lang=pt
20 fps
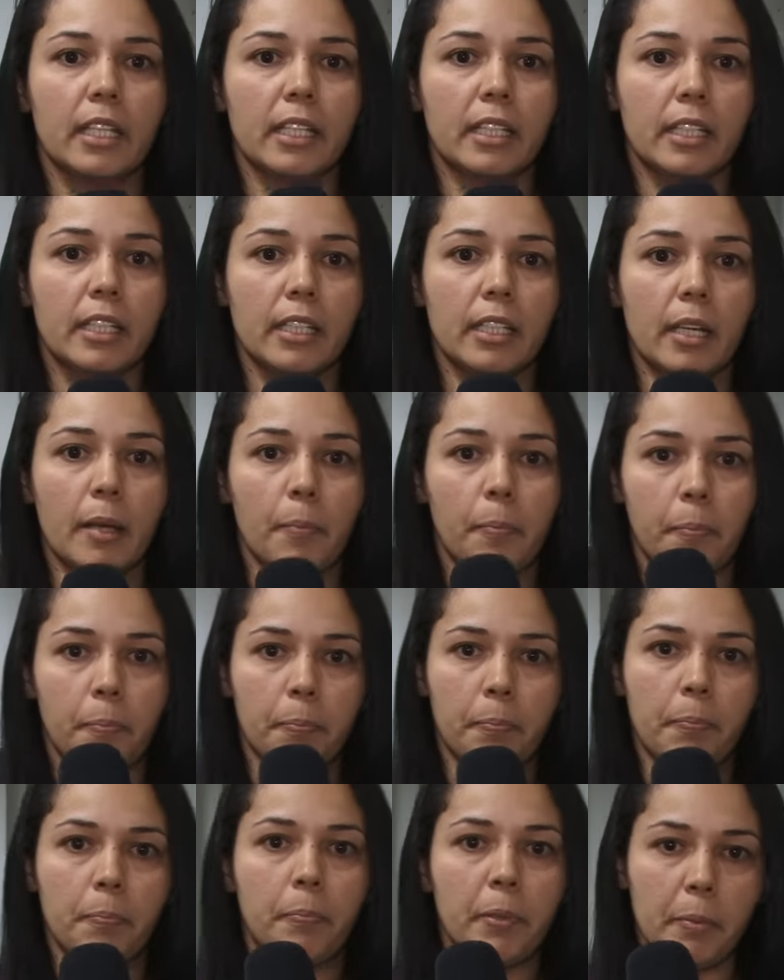E
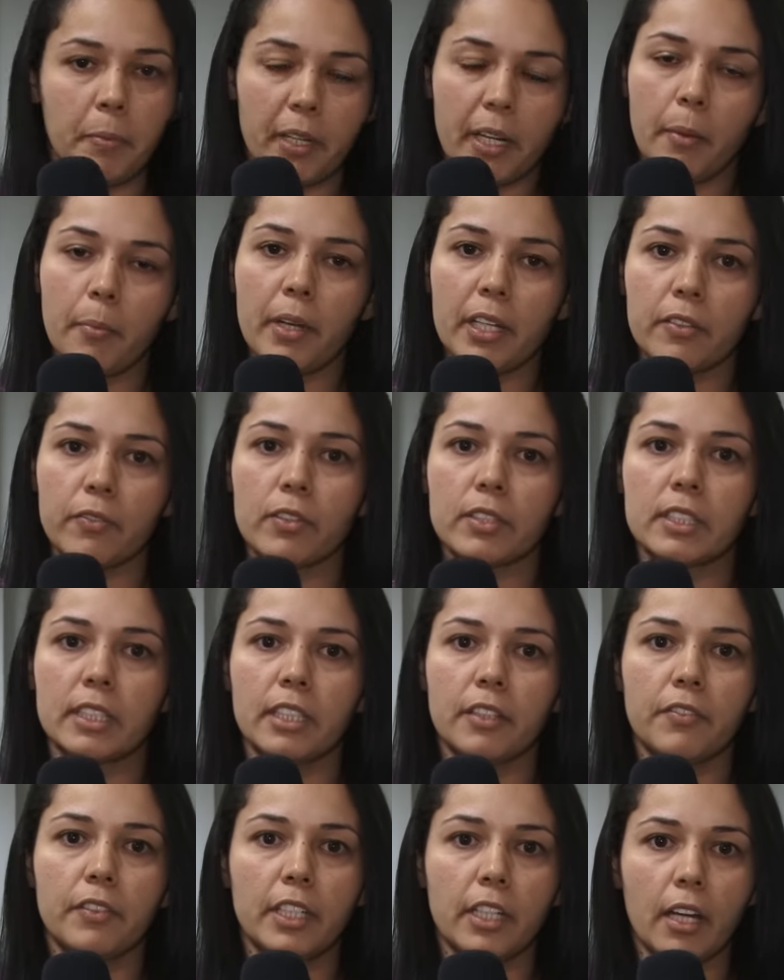primeiramente você
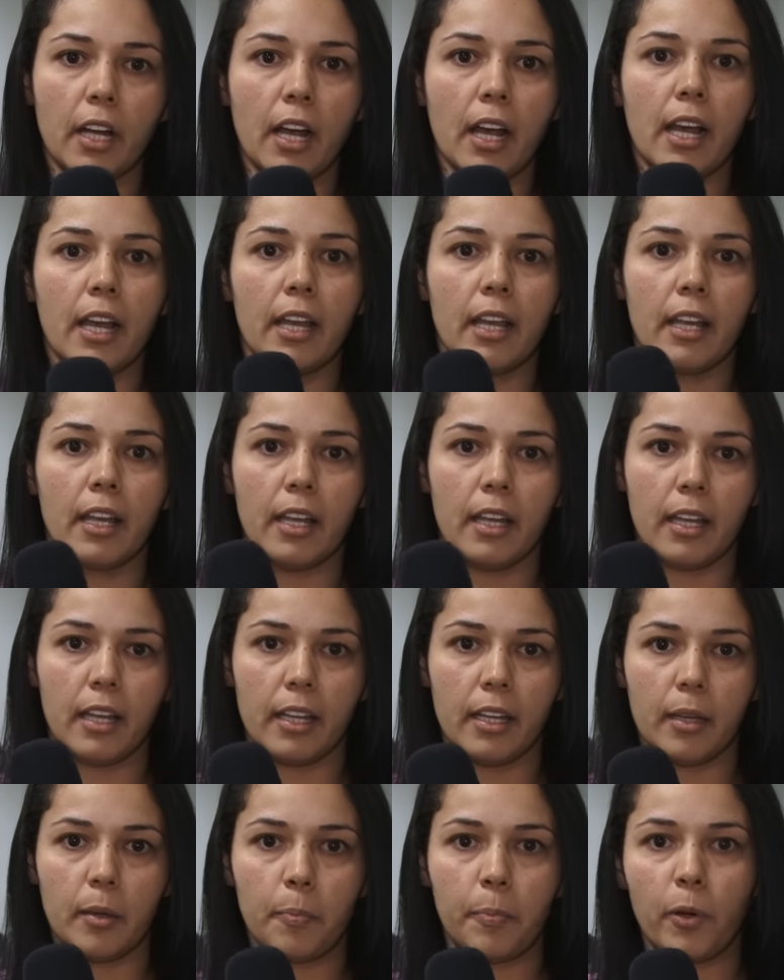deveria
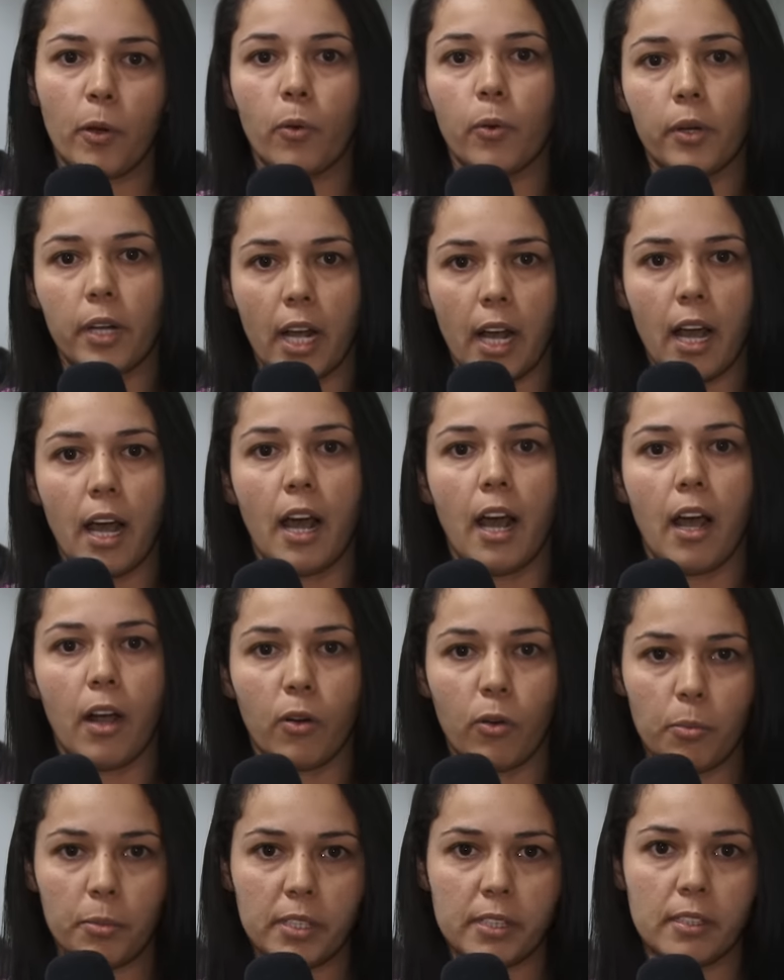é, é, procurar a
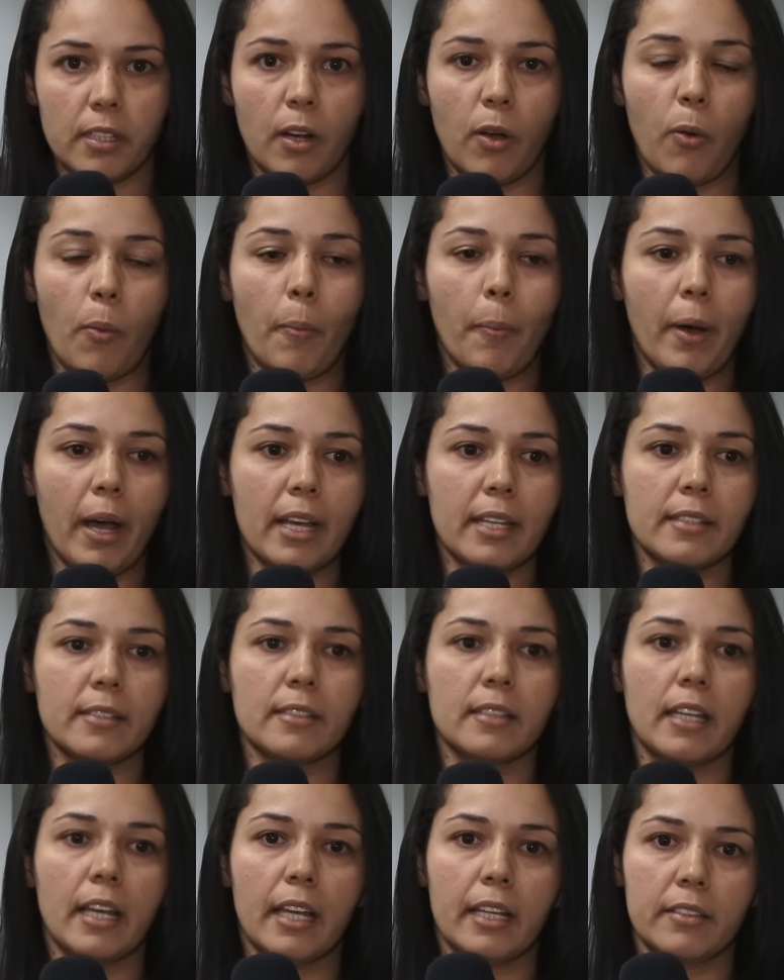comissão,
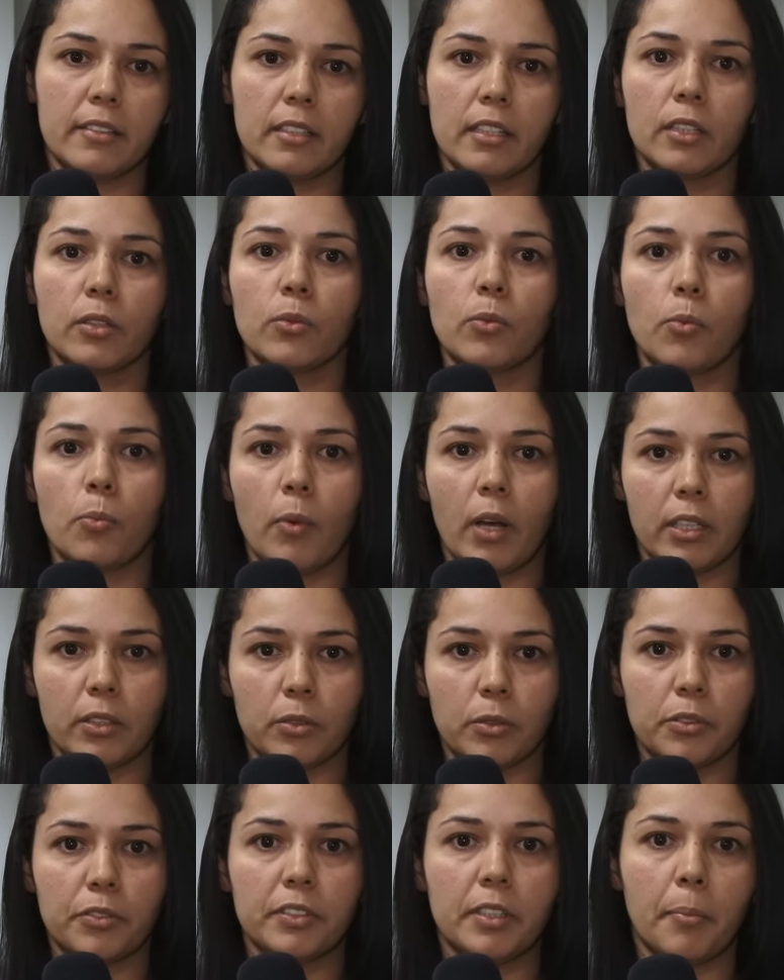mas é, tirando uma
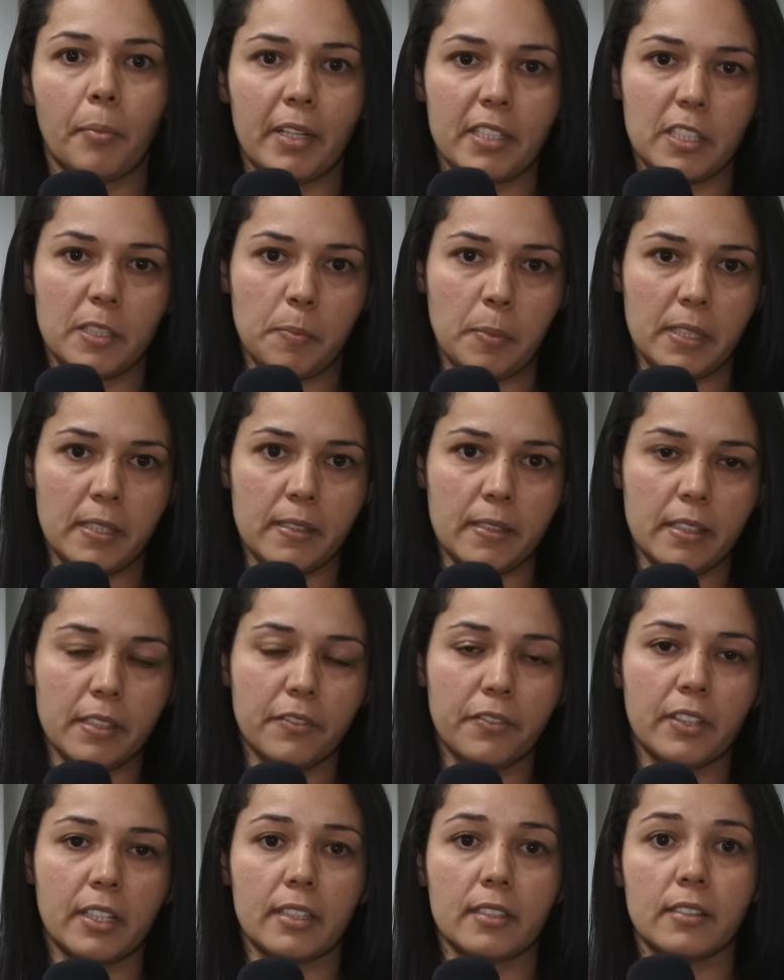dúvida mais
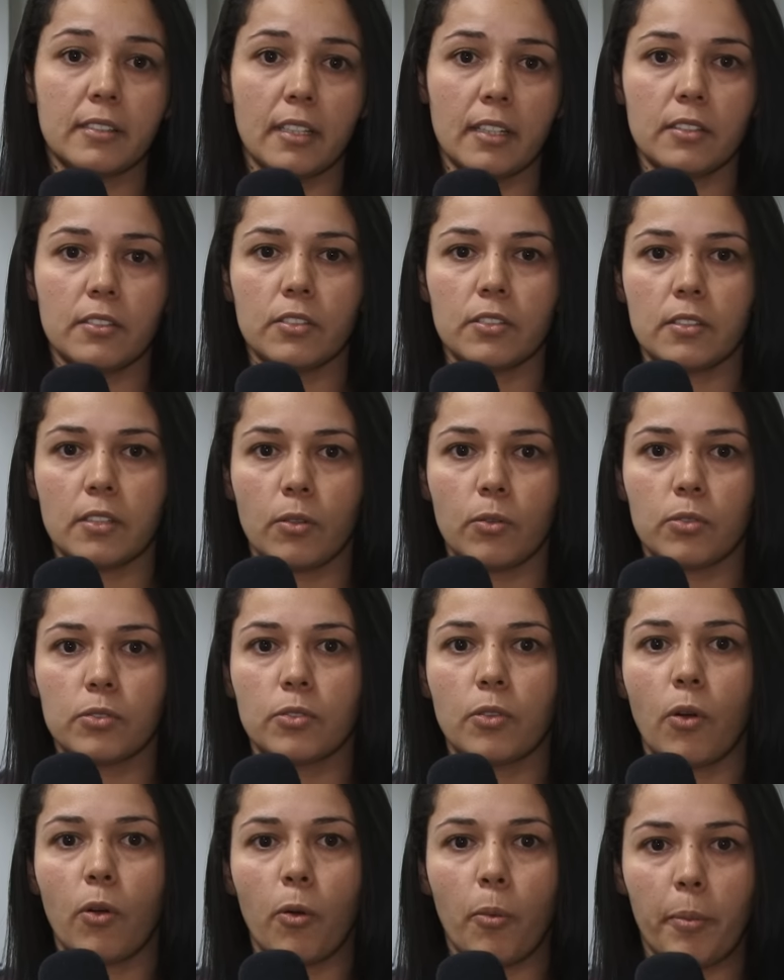específica, se esses seus
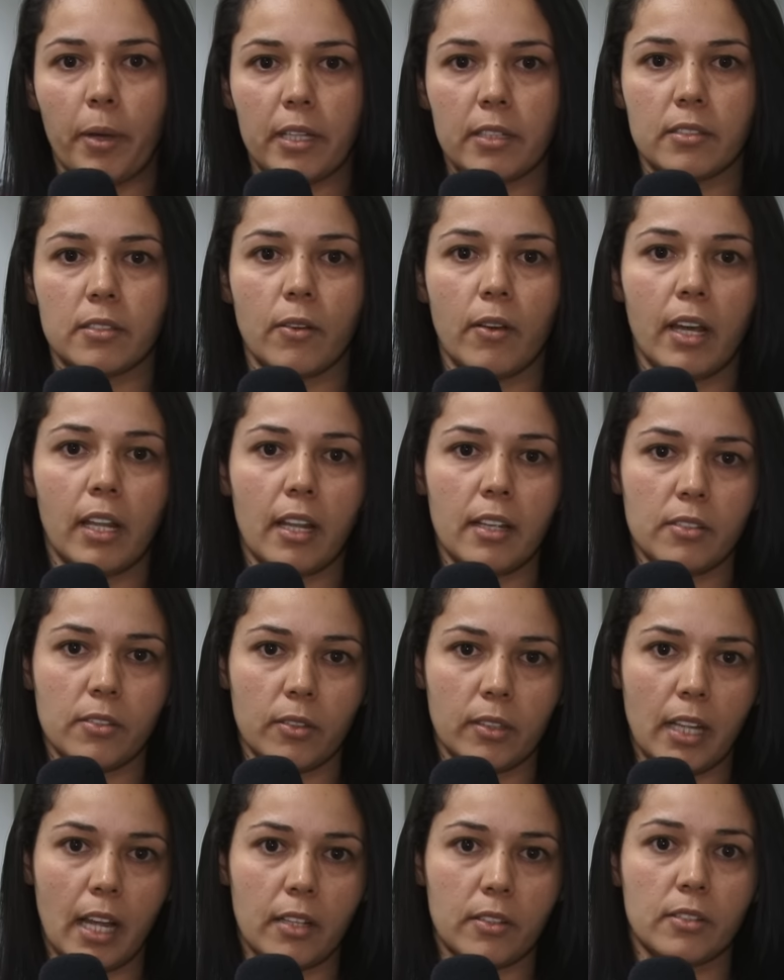documentos são
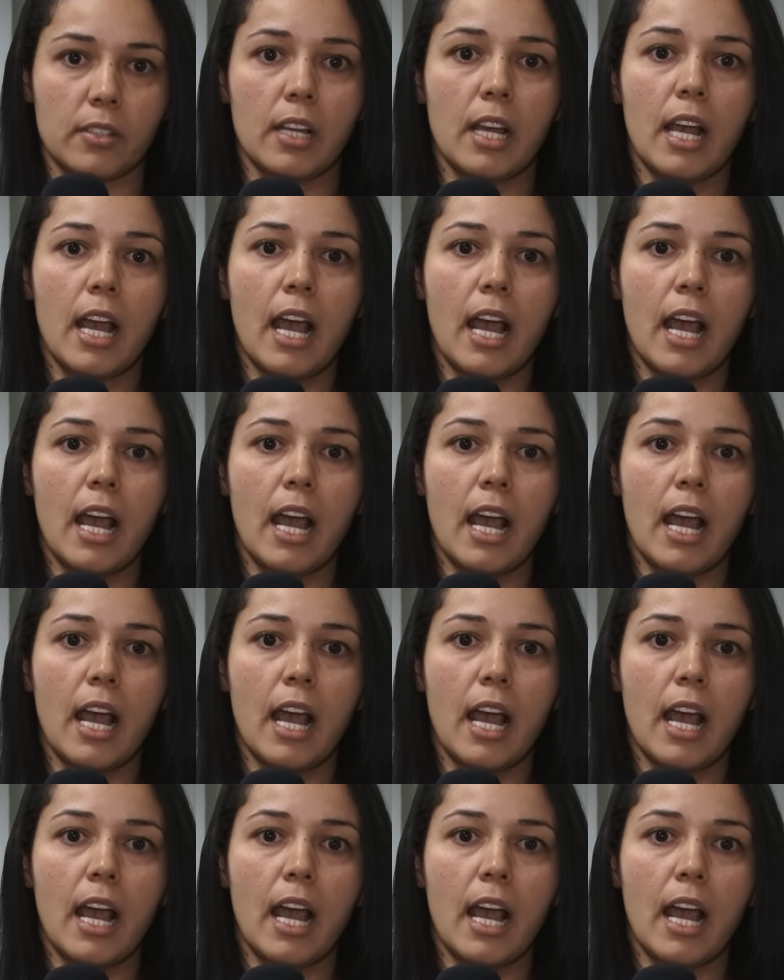relacionados